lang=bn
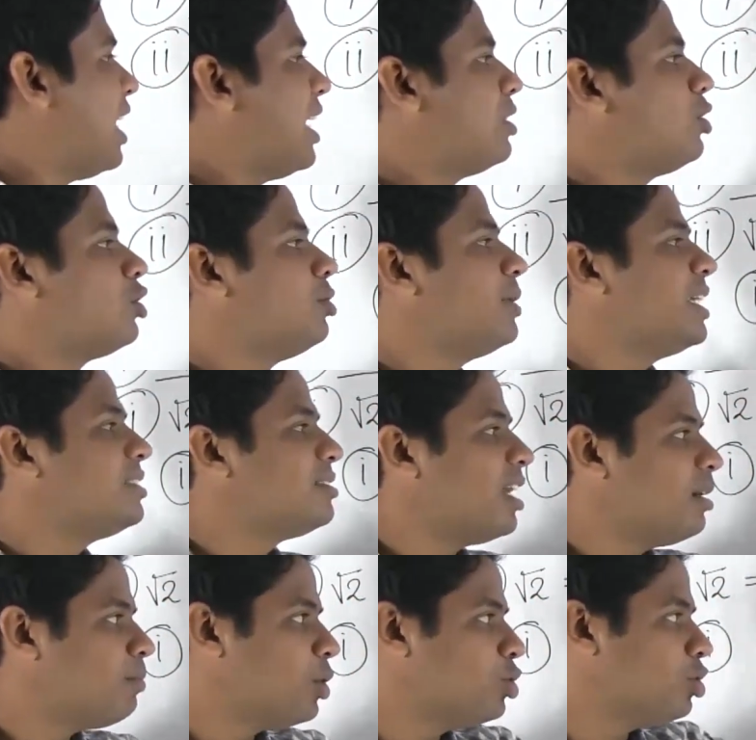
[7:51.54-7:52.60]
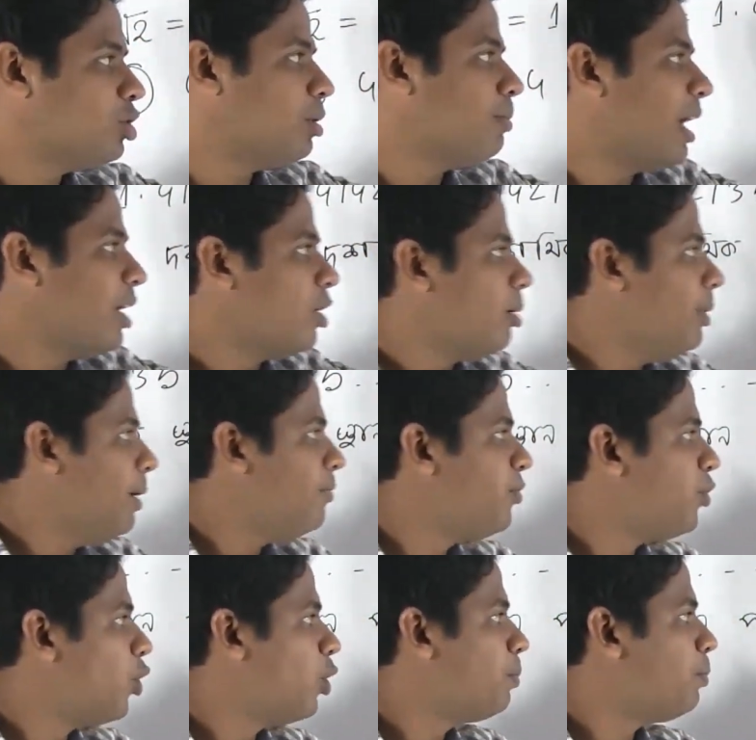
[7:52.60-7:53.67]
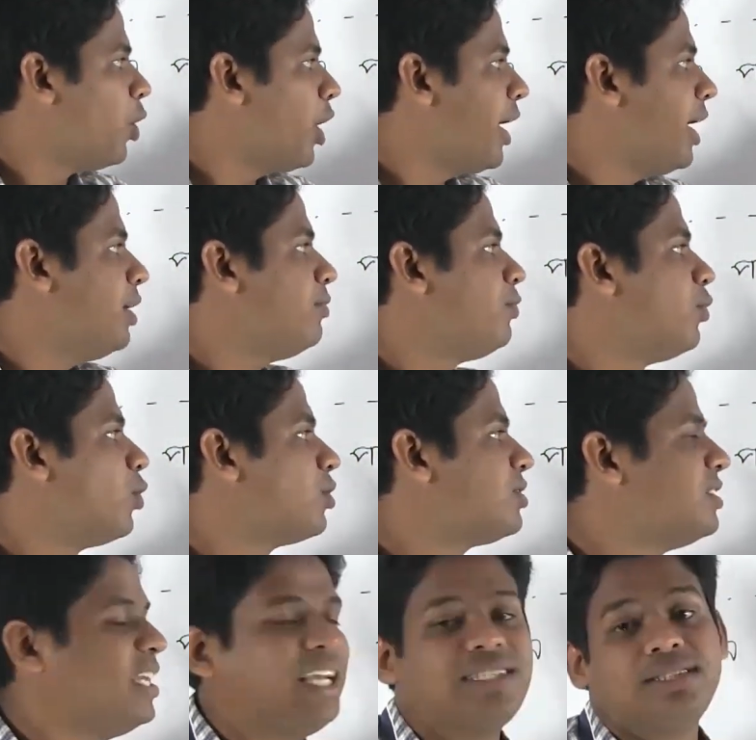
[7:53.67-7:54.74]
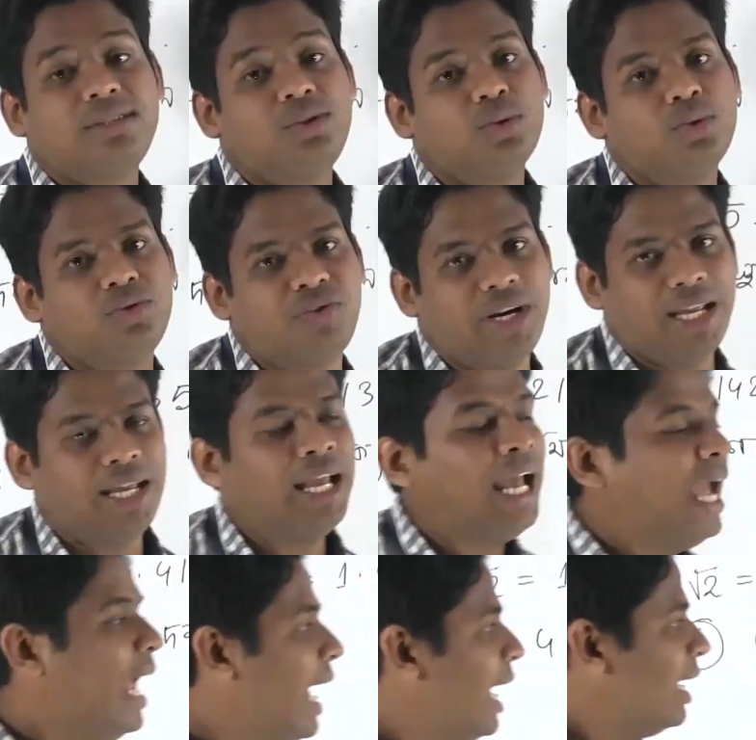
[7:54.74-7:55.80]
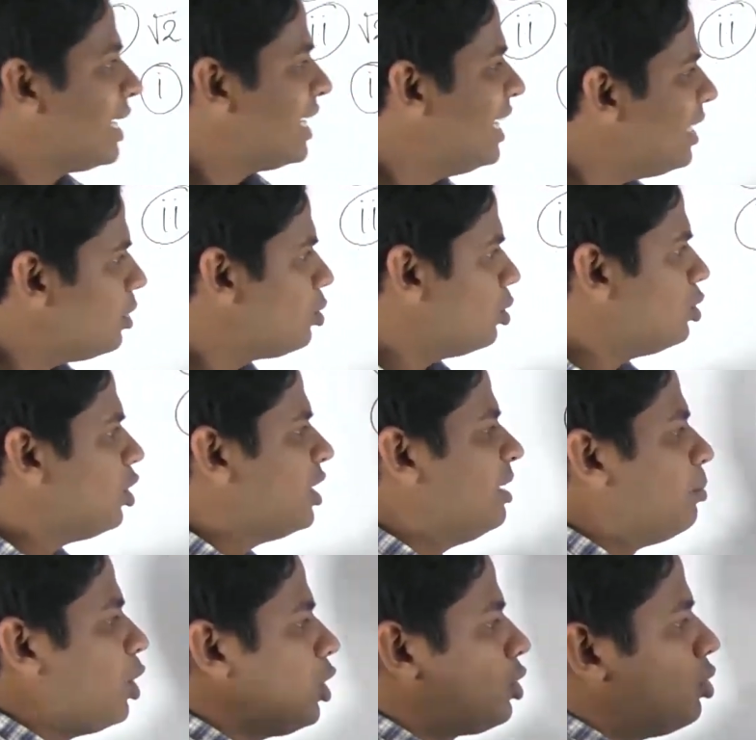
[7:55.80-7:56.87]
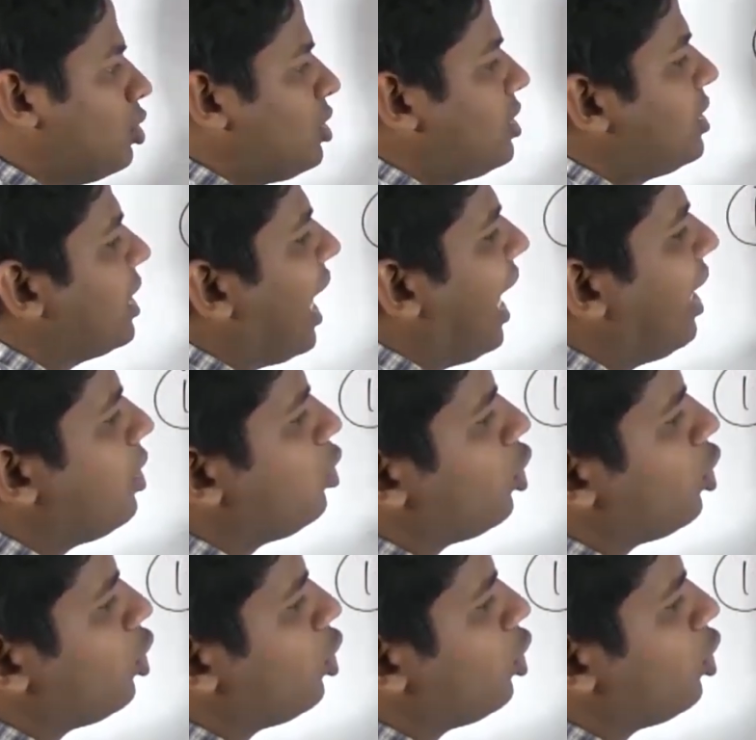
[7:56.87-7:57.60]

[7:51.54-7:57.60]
চার দশমিক স্থান পর্যন্ত মান হবে ফোর পয়েন্ট ফোর সিক্স টু থ্রি কিন্তু যদি বলতো চার